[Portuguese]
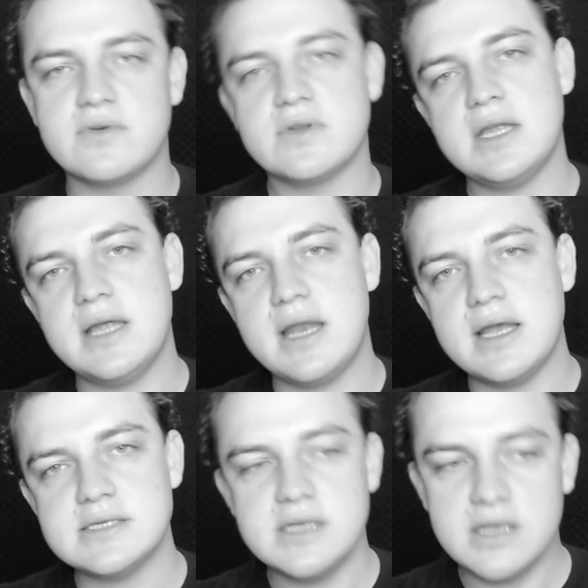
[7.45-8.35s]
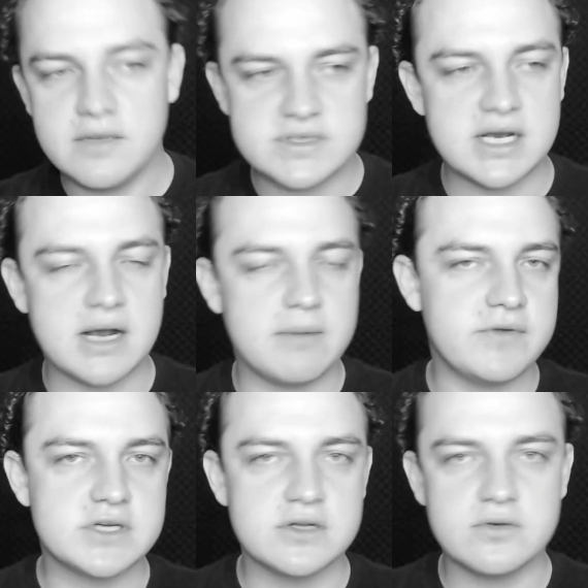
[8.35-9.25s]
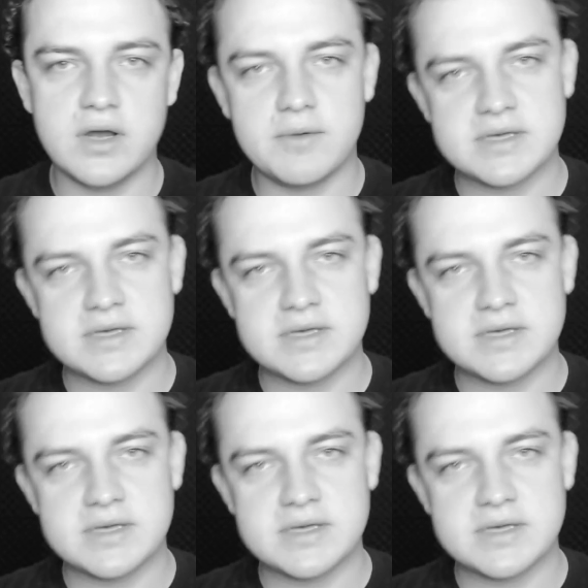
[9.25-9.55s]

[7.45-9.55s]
não vão ter interesse e você acaba fechando com ele.